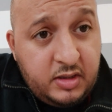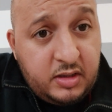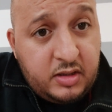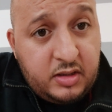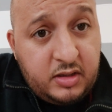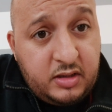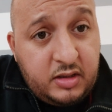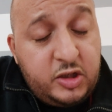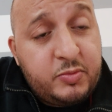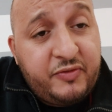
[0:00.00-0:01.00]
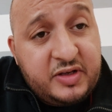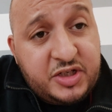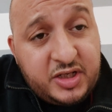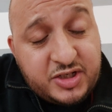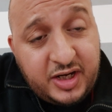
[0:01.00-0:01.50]
آه، اليوم في
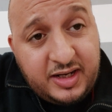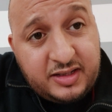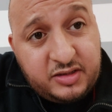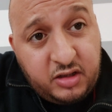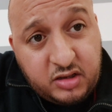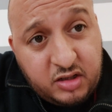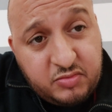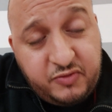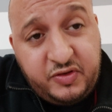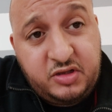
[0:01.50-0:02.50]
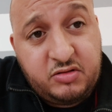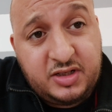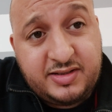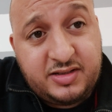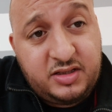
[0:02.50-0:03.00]
العشيه ان شاء الله غادي نحط لكم الفيديو
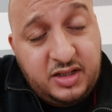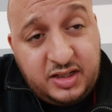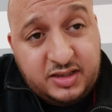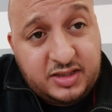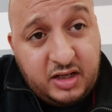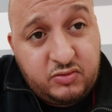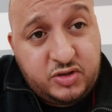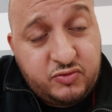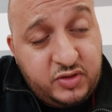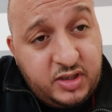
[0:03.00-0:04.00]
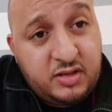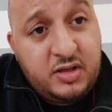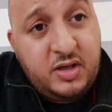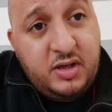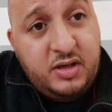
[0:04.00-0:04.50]
ديال السيده اللي كتعاود شويه
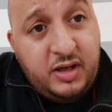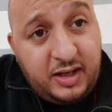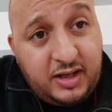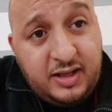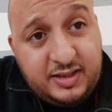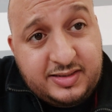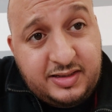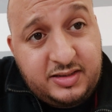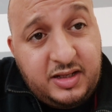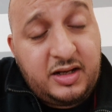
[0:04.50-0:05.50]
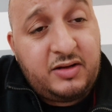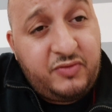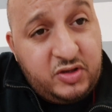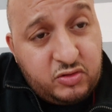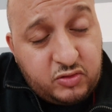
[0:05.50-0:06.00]
على القصه ديالها
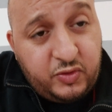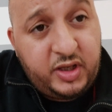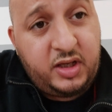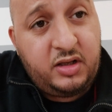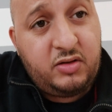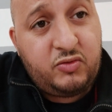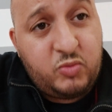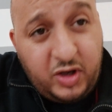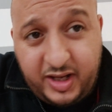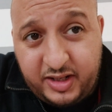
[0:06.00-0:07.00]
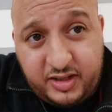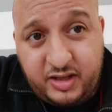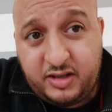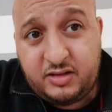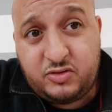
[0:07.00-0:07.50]
الفيديو طويل
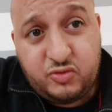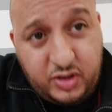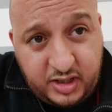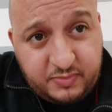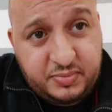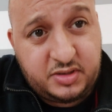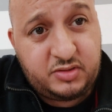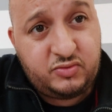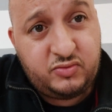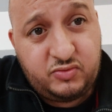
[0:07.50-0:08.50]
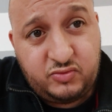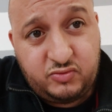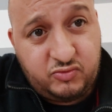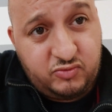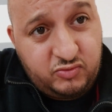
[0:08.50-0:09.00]
ومعاناه وحبس
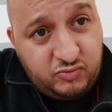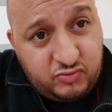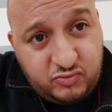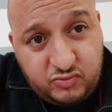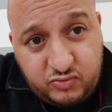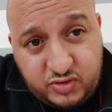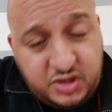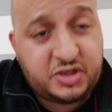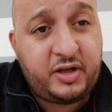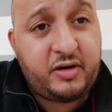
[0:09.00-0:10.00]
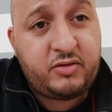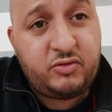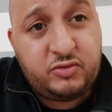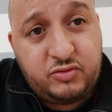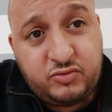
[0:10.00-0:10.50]

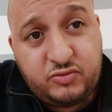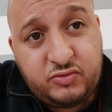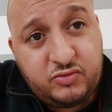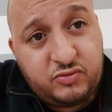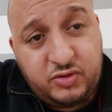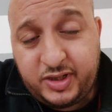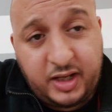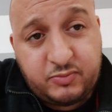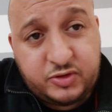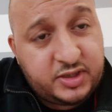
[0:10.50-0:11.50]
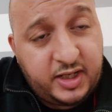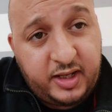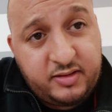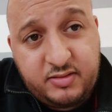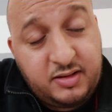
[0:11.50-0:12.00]
وتشرد والله
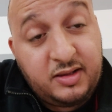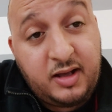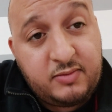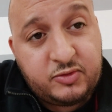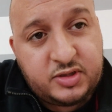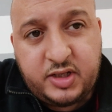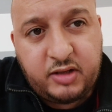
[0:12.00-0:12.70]
المستعان الله المستعان